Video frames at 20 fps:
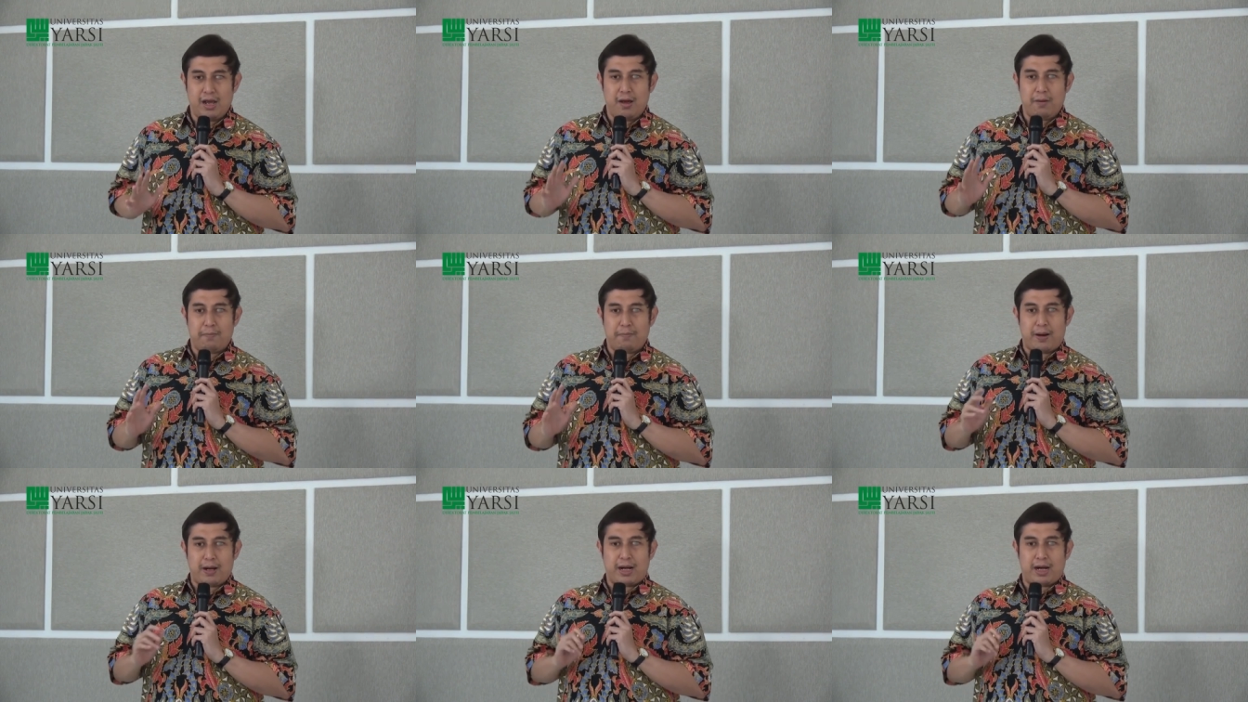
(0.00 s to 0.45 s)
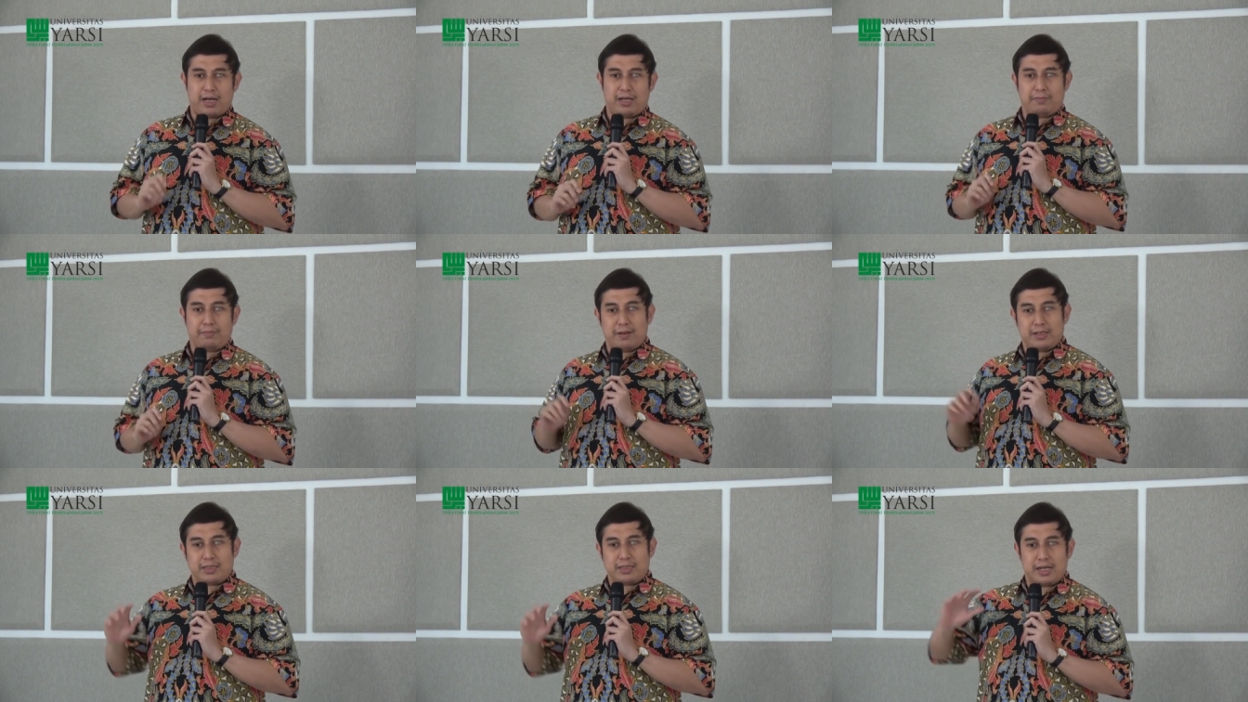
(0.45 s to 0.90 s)

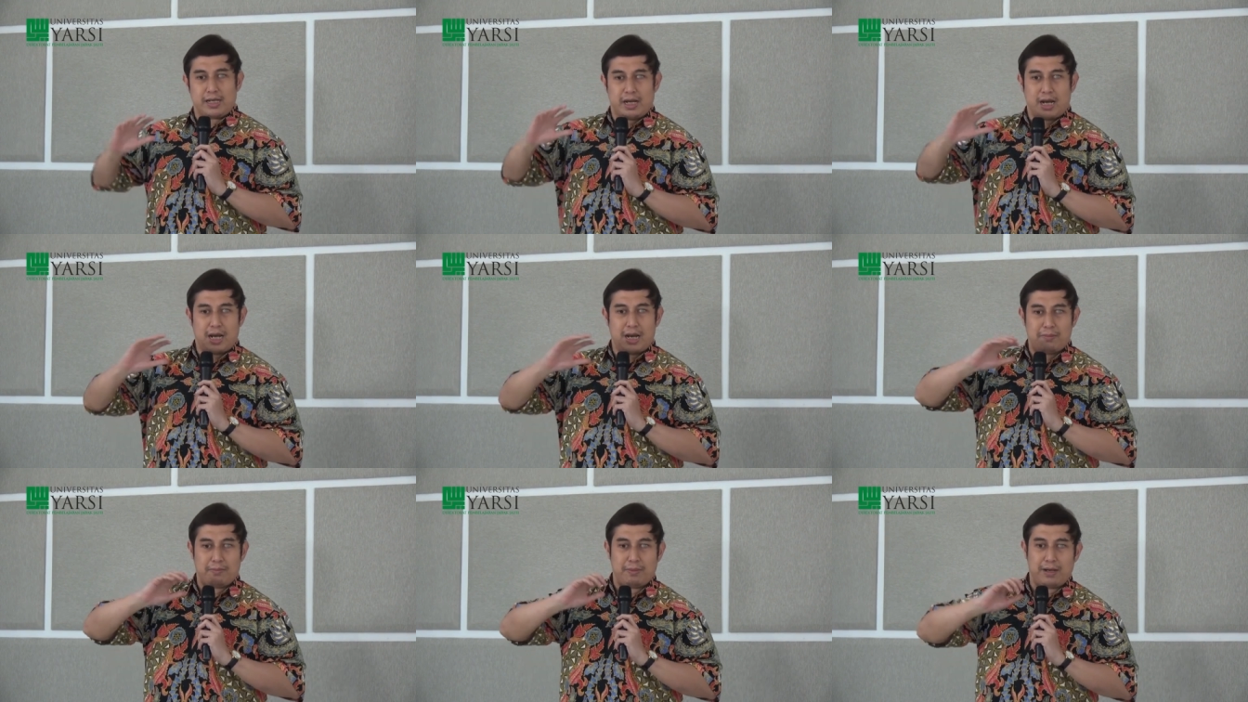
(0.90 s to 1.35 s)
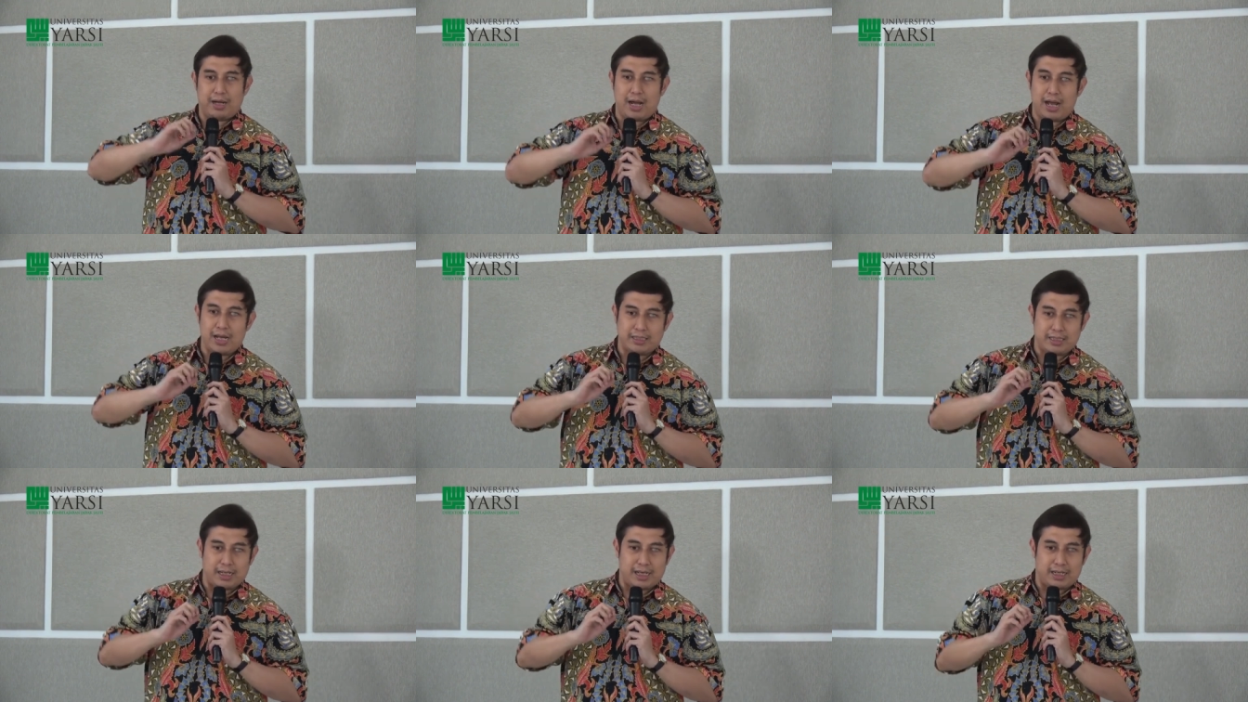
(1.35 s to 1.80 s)
paradigma saya dalam
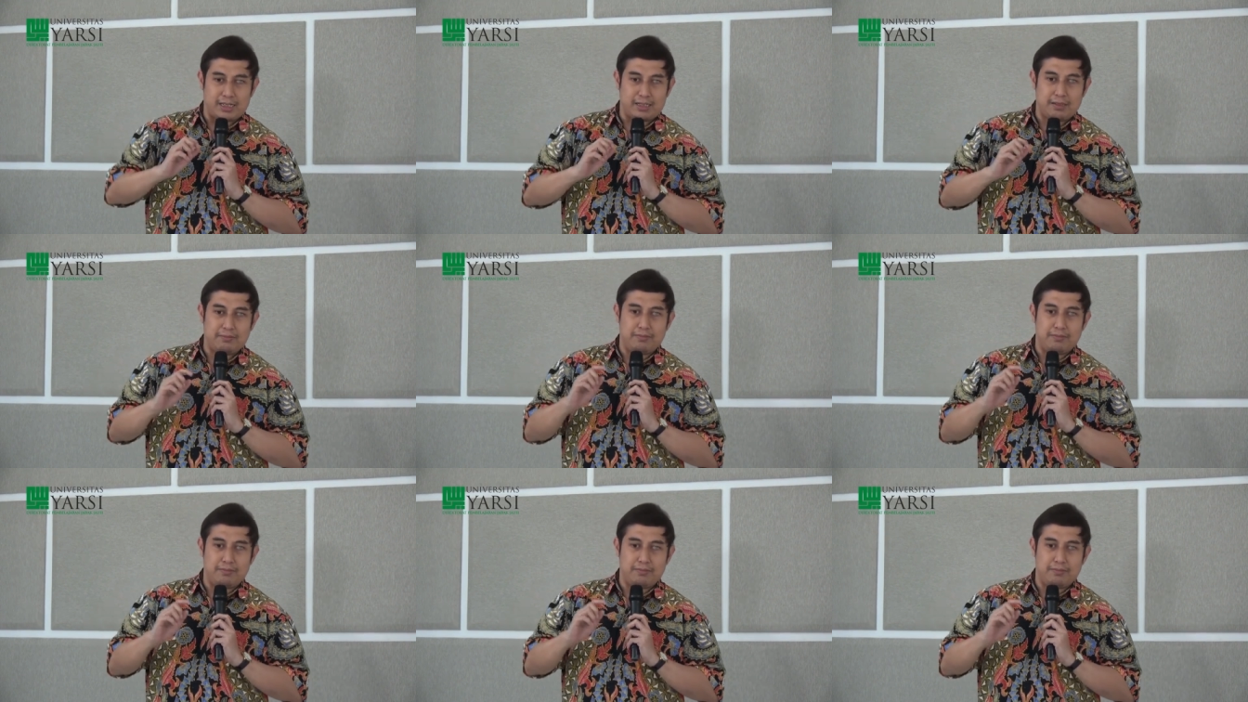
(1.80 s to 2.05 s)
mengajar